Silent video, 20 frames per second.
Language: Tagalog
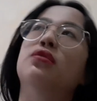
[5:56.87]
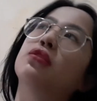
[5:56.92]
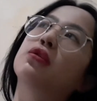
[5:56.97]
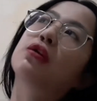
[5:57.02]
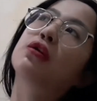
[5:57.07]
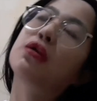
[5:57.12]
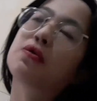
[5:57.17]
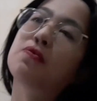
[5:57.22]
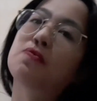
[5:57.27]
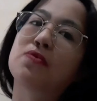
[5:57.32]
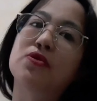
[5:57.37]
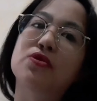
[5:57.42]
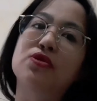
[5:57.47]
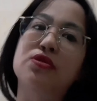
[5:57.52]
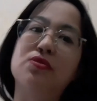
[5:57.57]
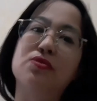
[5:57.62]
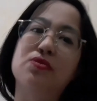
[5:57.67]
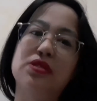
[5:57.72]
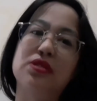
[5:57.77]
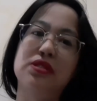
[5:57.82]
three words
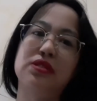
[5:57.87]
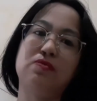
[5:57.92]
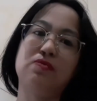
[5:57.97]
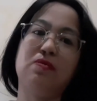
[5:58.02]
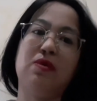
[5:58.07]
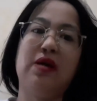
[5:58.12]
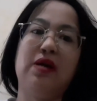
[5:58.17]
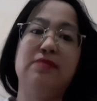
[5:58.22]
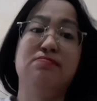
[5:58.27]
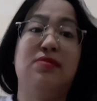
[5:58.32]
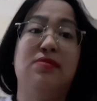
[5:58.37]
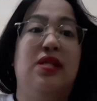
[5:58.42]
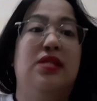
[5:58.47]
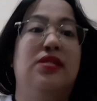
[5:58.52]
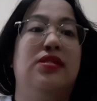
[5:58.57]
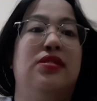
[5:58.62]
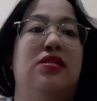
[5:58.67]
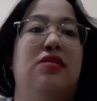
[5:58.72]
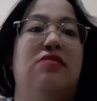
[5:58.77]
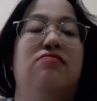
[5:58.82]
to describe
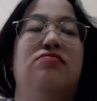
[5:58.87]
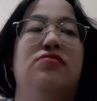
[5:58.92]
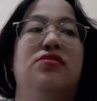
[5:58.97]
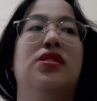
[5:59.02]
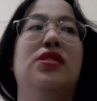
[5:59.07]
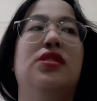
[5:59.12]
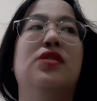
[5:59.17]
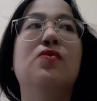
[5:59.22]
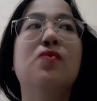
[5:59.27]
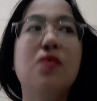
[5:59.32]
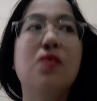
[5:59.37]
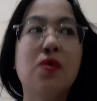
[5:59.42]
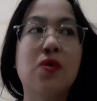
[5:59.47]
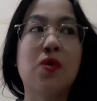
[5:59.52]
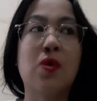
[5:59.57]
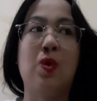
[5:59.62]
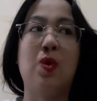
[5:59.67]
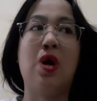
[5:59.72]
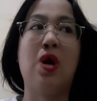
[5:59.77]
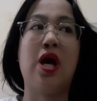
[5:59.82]
myself. Siguro,
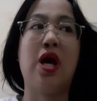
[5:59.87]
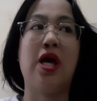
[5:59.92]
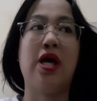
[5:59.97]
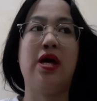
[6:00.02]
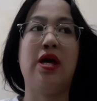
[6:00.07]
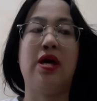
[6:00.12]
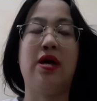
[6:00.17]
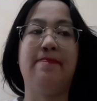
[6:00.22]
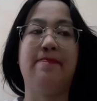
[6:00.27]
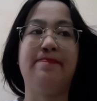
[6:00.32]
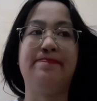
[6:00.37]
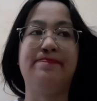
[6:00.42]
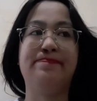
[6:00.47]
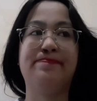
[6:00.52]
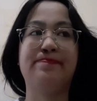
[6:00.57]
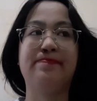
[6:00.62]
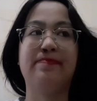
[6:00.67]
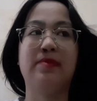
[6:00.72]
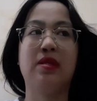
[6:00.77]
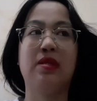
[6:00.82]
um,
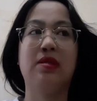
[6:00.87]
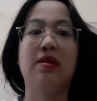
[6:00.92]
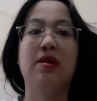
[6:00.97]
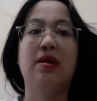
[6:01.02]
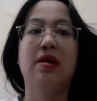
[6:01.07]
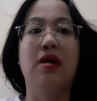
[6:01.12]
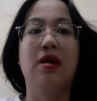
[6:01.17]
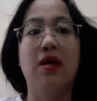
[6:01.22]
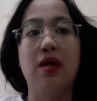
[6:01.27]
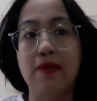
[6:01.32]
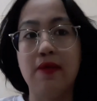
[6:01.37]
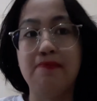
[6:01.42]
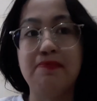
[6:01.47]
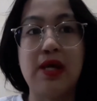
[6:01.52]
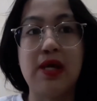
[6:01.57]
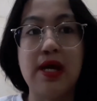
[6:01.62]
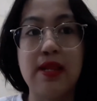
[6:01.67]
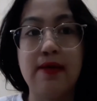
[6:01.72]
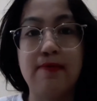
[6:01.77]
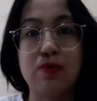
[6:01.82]
alam
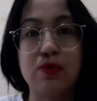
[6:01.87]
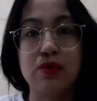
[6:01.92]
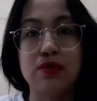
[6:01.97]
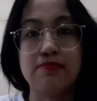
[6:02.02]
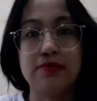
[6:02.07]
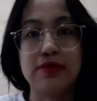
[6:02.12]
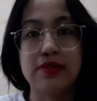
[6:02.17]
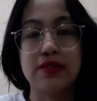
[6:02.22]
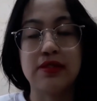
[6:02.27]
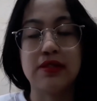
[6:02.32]
na alam ko naman sa